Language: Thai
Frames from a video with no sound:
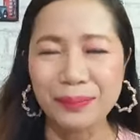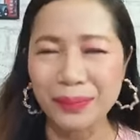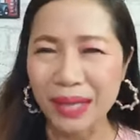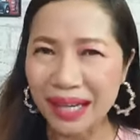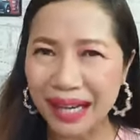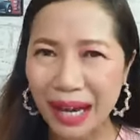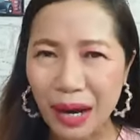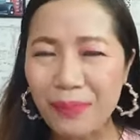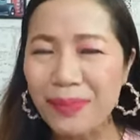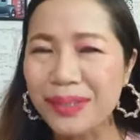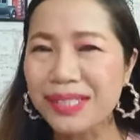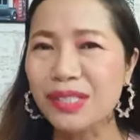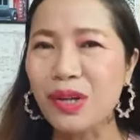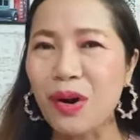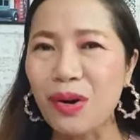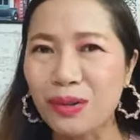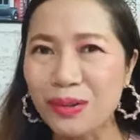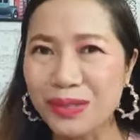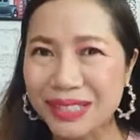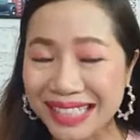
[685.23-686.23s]
เขามาส่อง
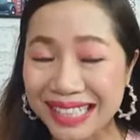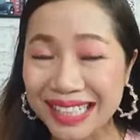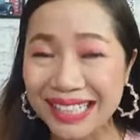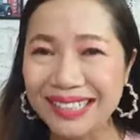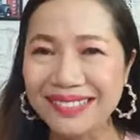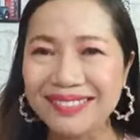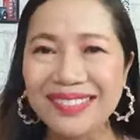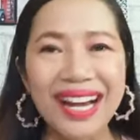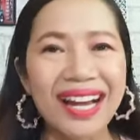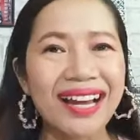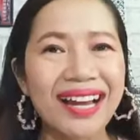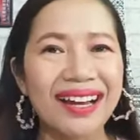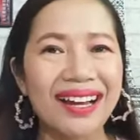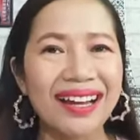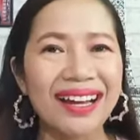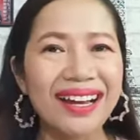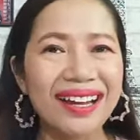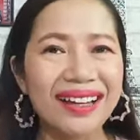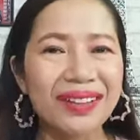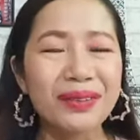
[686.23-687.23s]
ดูซิว่า
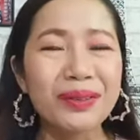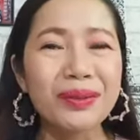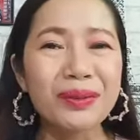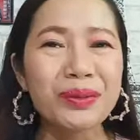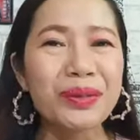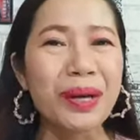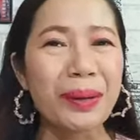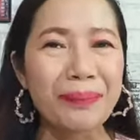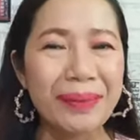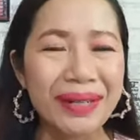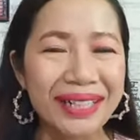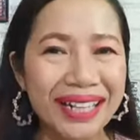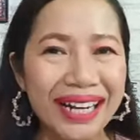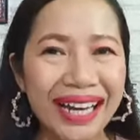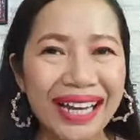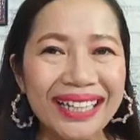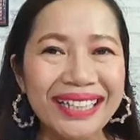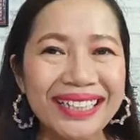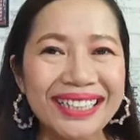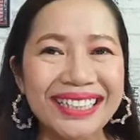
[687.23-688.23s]
เอ๊ะ คุณนัวเป็นใคร
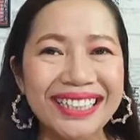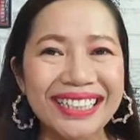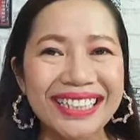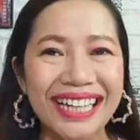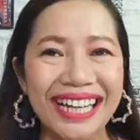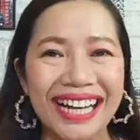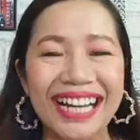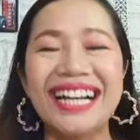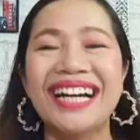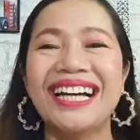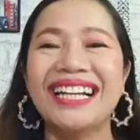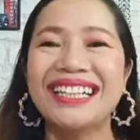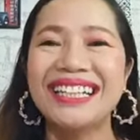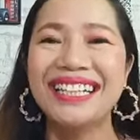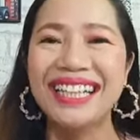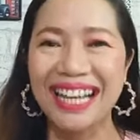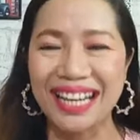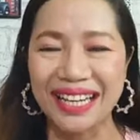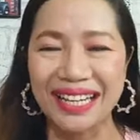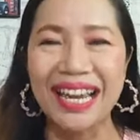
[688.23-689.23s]
เอ่ยนะคะ อันนี้
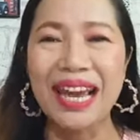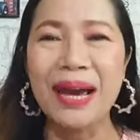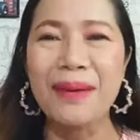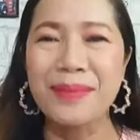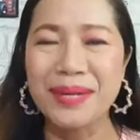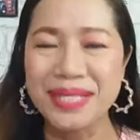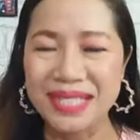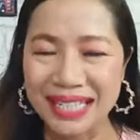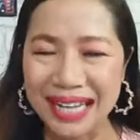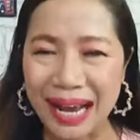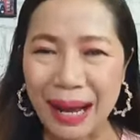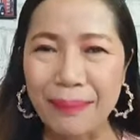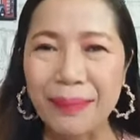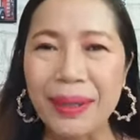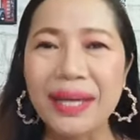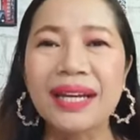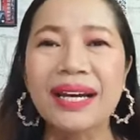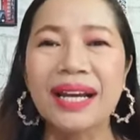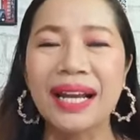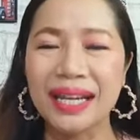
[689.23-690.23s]
แหละมันจะทำให้
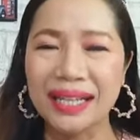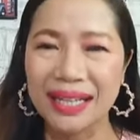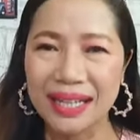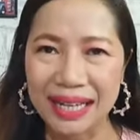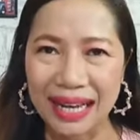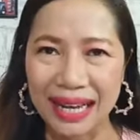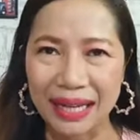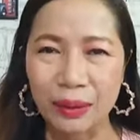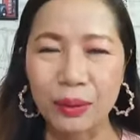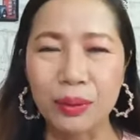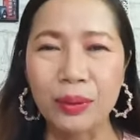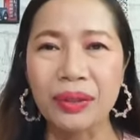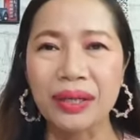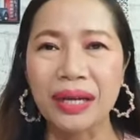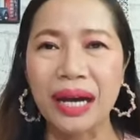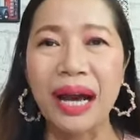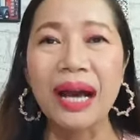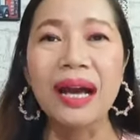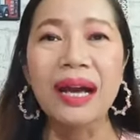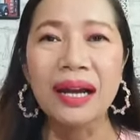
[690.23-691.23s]
ใครหลายๆคนนะ
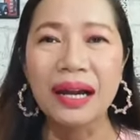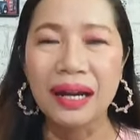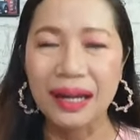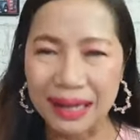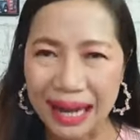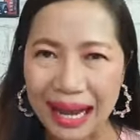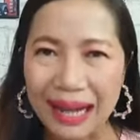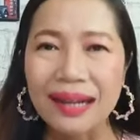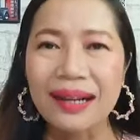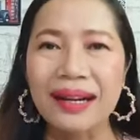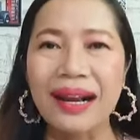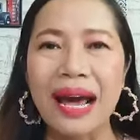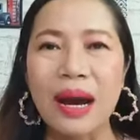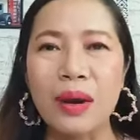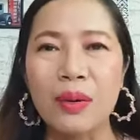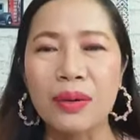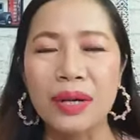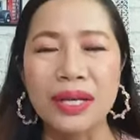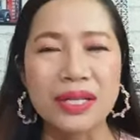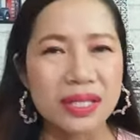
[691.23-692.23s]
คะ รักเรา
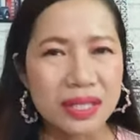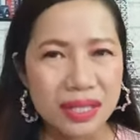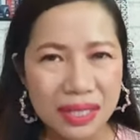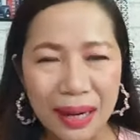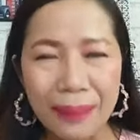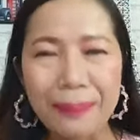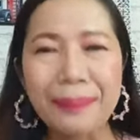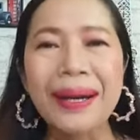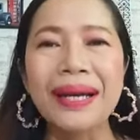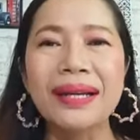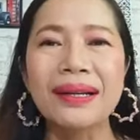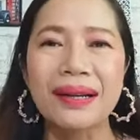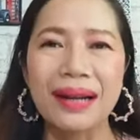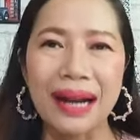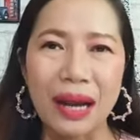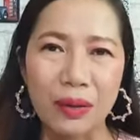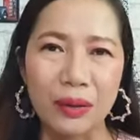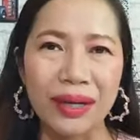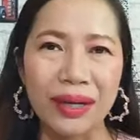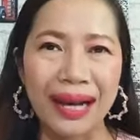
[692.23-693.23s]
และเชื่อมั่นเรา
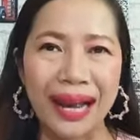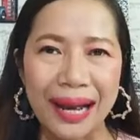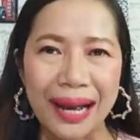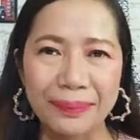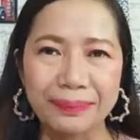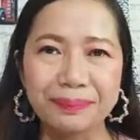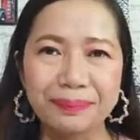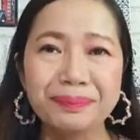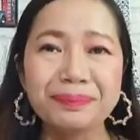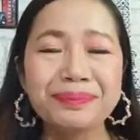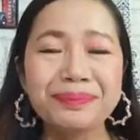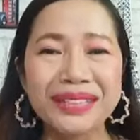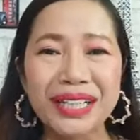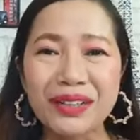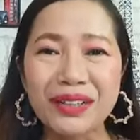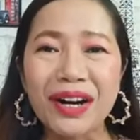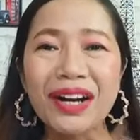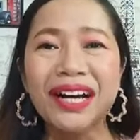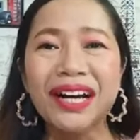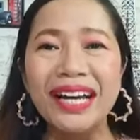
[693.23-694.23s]
นะคะ อืมแล้ว
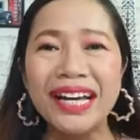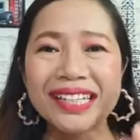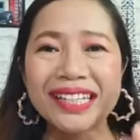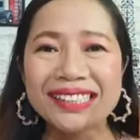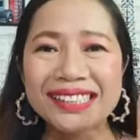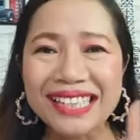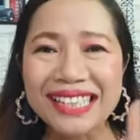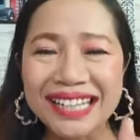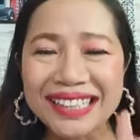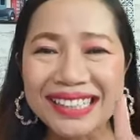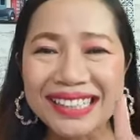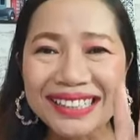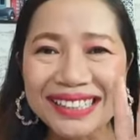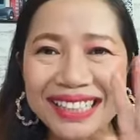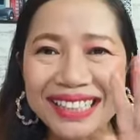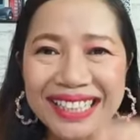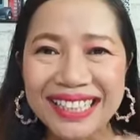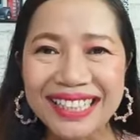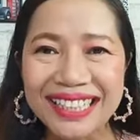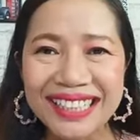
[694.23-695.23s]
ก็สิ่งที่
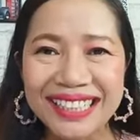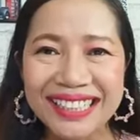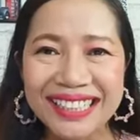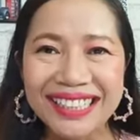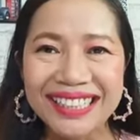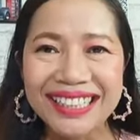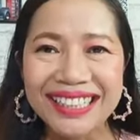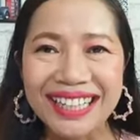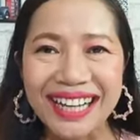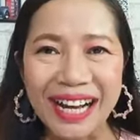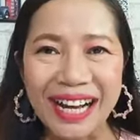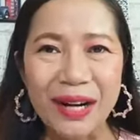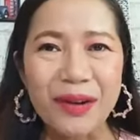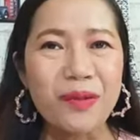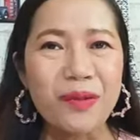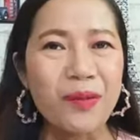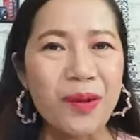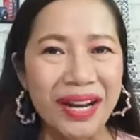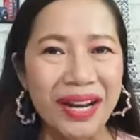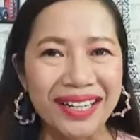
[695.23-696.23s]
สี่เลยนะคะ
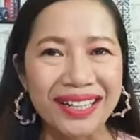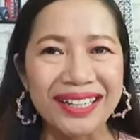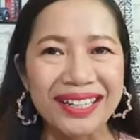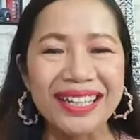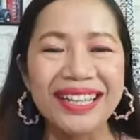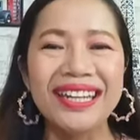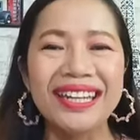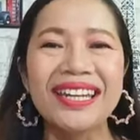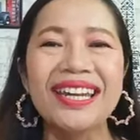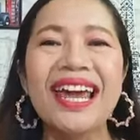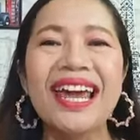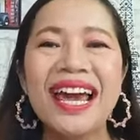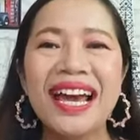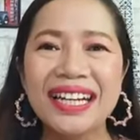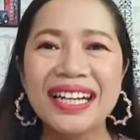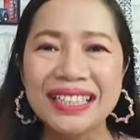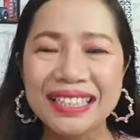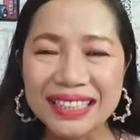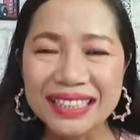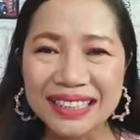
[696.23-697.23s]
วันนี้
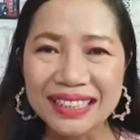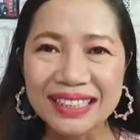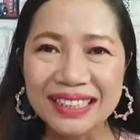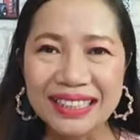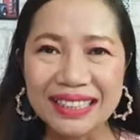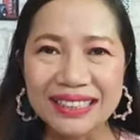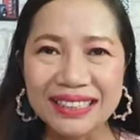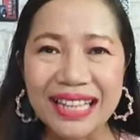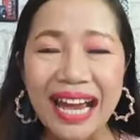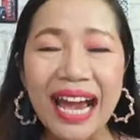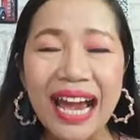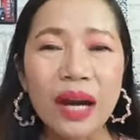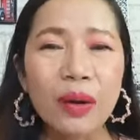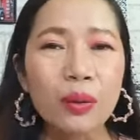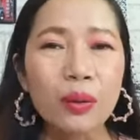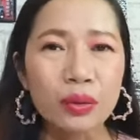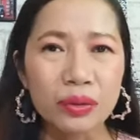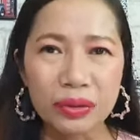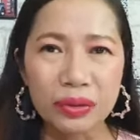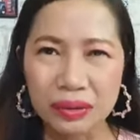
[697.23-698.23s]
คือถ้า
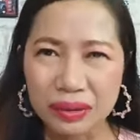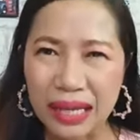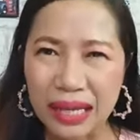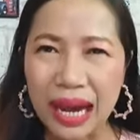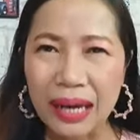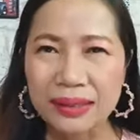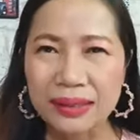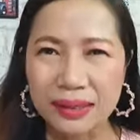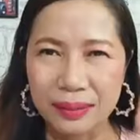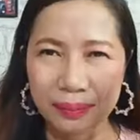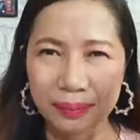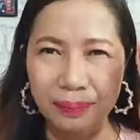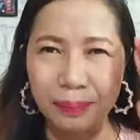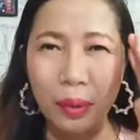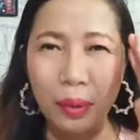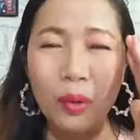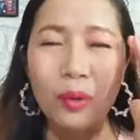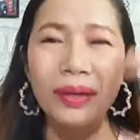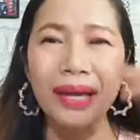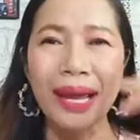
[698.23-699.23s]
คุณอยากจะโปร
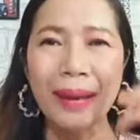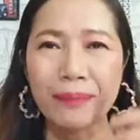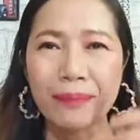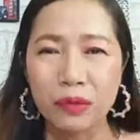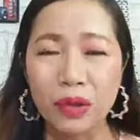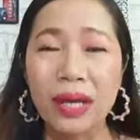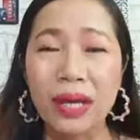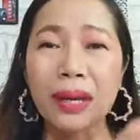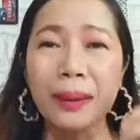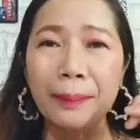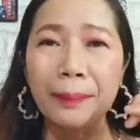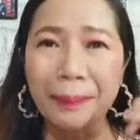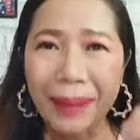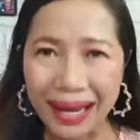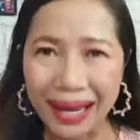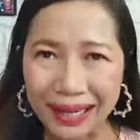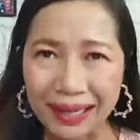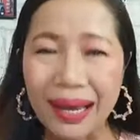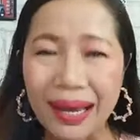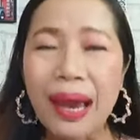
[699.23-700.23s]
แกรมตัวเองใหม่
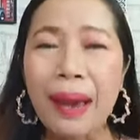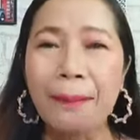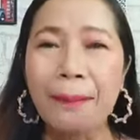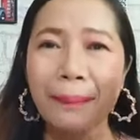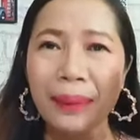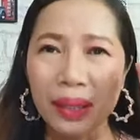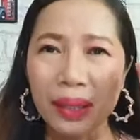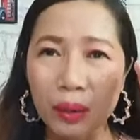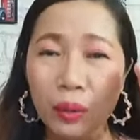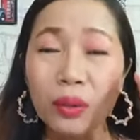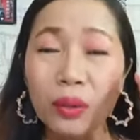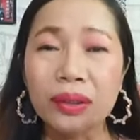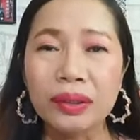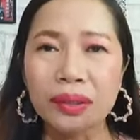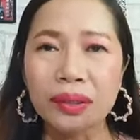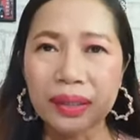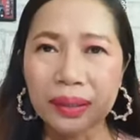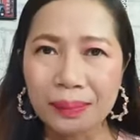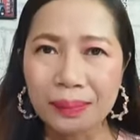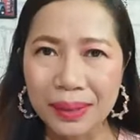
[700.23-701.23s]
เป็นคน
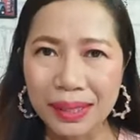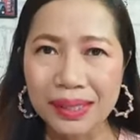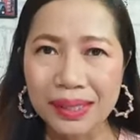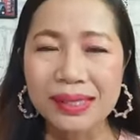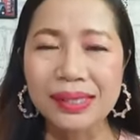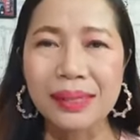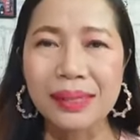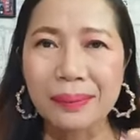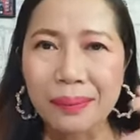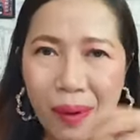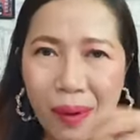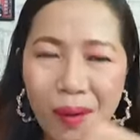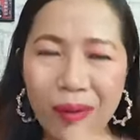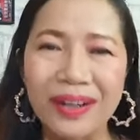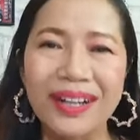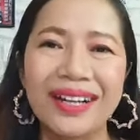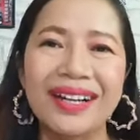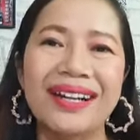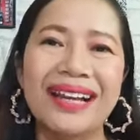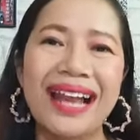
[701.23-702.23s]
ที่มีสมอง
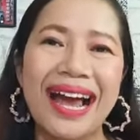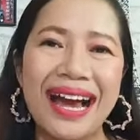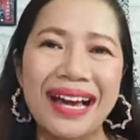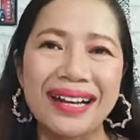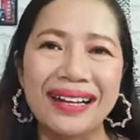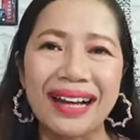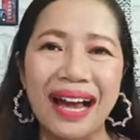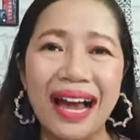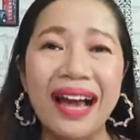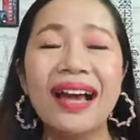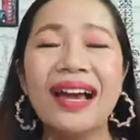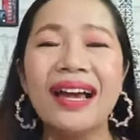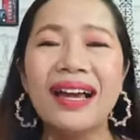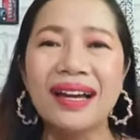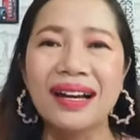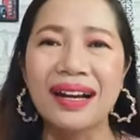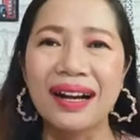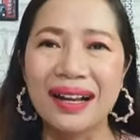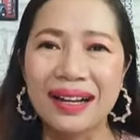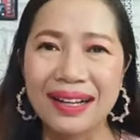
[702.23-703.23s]
เงินล้านนะคะ
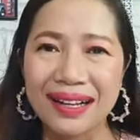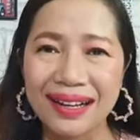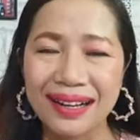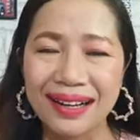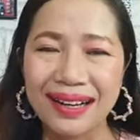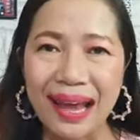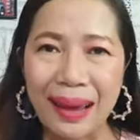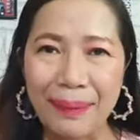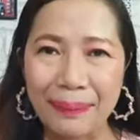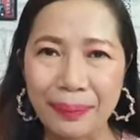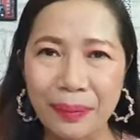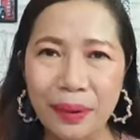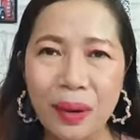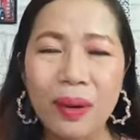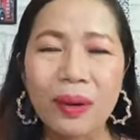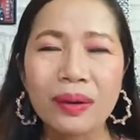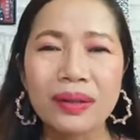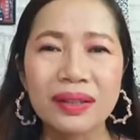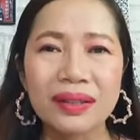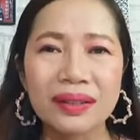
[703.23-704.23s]
เคล็ดลับก็
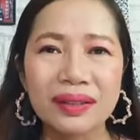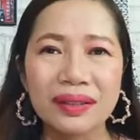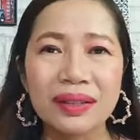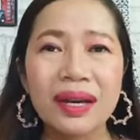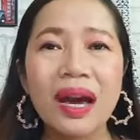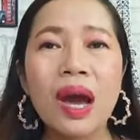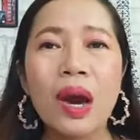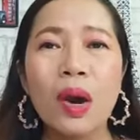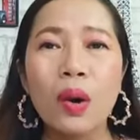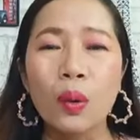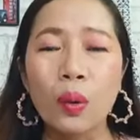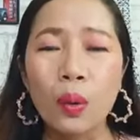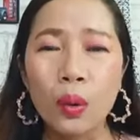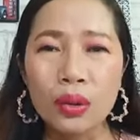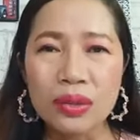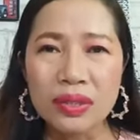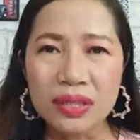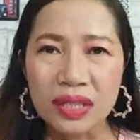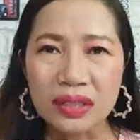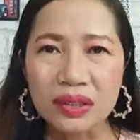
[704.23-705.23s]
คือ คุณ
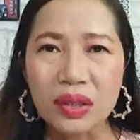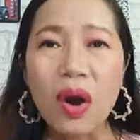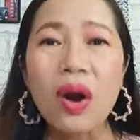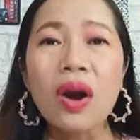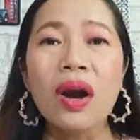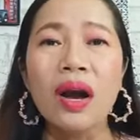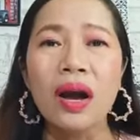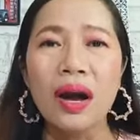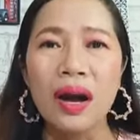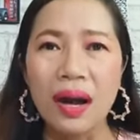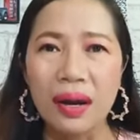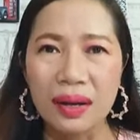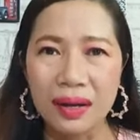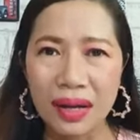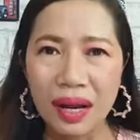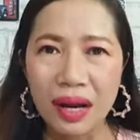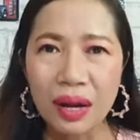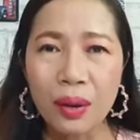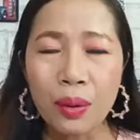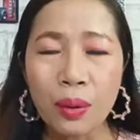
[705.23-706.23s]
จะต้องเรี
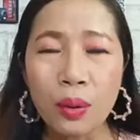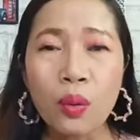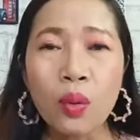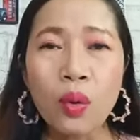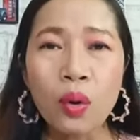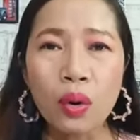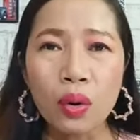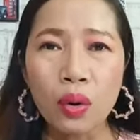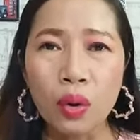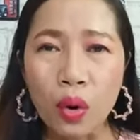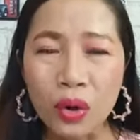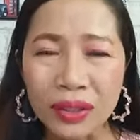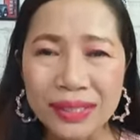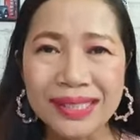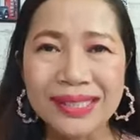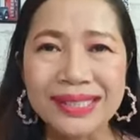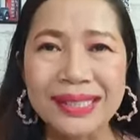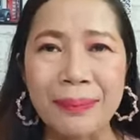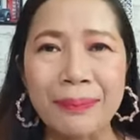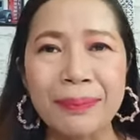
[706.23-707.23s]
ยนรู้คน
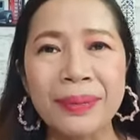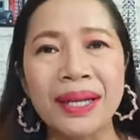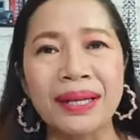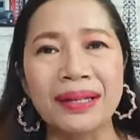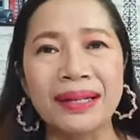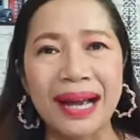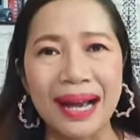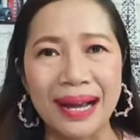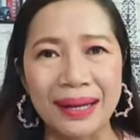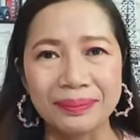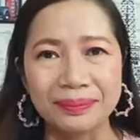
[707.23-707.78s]
สำเร็จค่ะ